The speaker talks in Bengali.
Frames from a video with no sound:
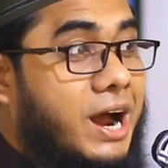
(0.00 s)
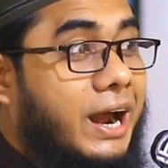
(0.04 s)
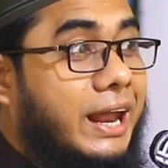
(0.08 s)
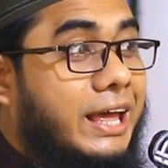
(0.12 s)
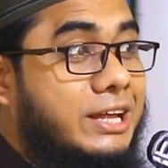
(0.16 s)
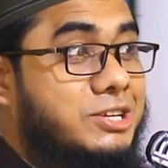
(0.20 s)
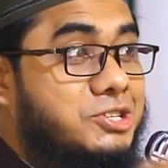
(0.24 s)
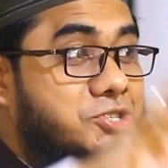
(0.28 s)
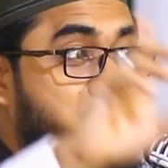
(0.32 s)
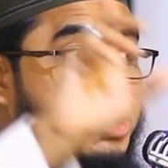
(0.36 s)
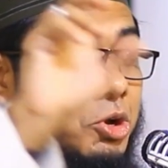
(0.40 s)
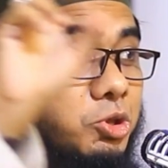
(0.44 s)

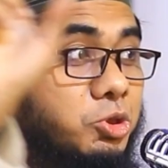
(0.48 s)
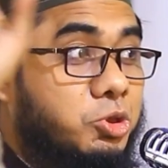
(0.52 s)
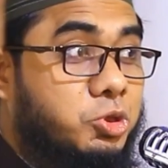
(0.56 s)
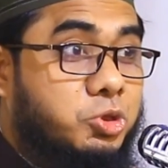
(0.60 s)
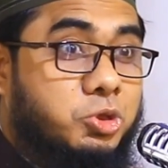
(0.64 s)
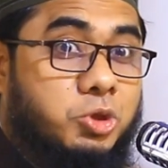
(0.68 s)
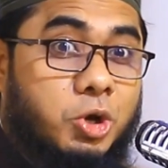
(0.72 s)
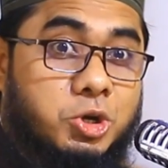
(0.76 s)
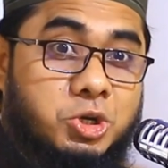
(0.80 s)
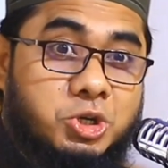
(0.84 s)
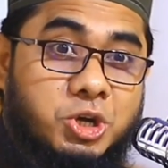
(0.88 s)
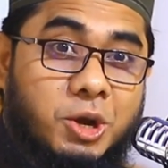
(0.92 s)
সাড়ে
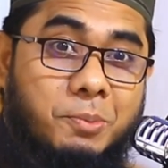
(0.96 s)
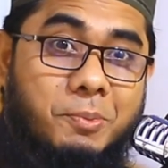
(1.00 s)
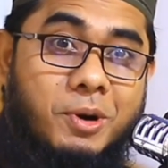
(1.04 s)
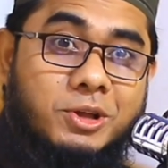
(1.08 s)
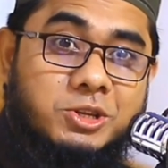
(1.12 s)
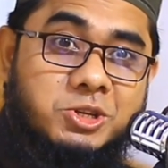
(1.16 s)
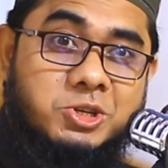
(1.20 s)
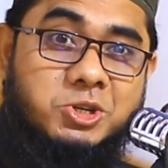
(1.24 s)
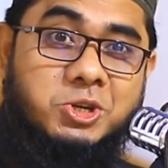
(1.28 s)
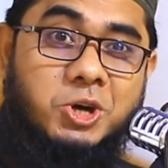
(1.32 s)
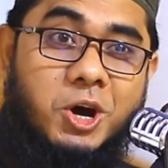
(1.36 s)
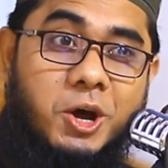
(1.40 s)
চোদ্দশো
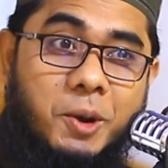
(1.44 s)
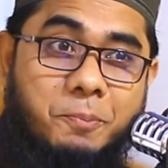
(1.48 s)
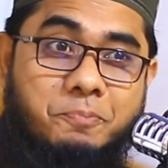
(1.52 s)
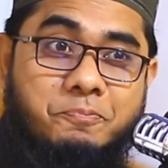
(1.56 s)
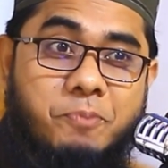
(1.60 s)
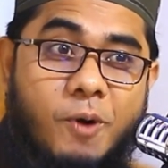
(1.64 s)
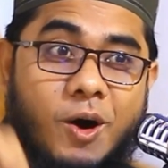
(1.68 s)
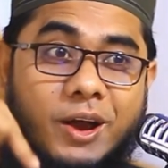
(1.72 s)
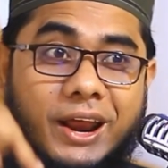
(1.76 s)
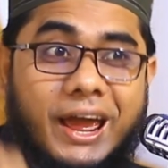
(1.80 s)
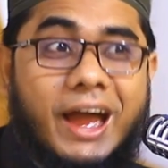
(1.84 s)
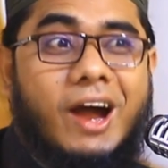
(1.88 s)
বছর
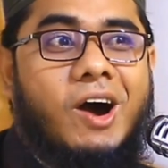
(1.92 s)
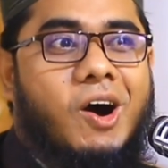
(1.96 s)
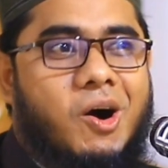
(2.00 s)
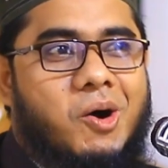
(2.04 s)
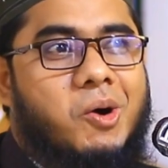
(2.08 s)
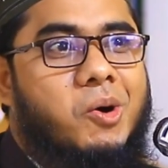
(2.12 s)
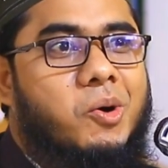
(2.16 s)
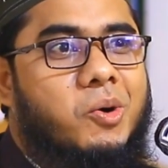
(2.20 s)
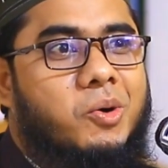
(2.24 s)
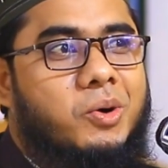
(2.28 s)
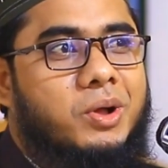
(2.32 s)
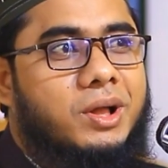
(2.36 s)
পরেও